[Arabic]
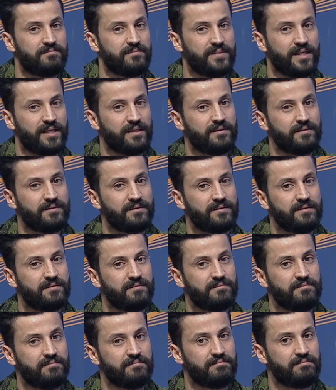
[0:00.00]
يعني
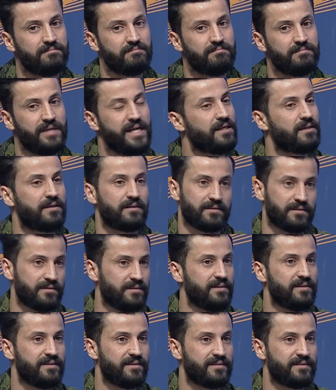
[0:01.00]
ما ينكره
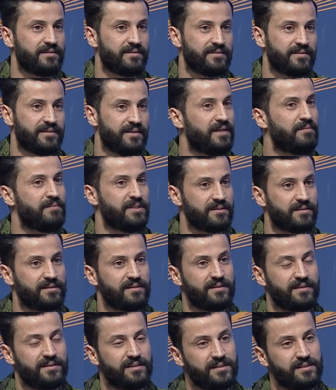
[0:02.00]
ابد
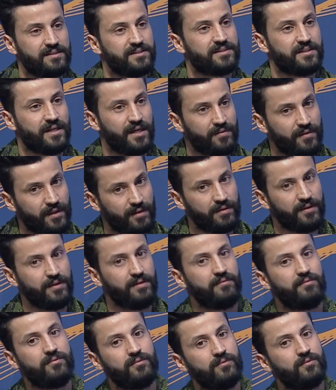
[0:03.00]
انسان
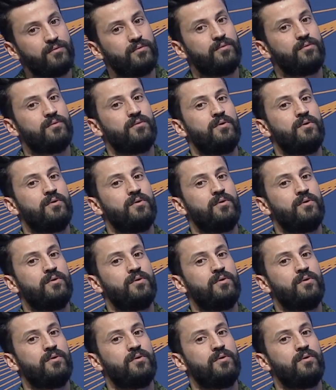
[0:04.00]
نظيف و...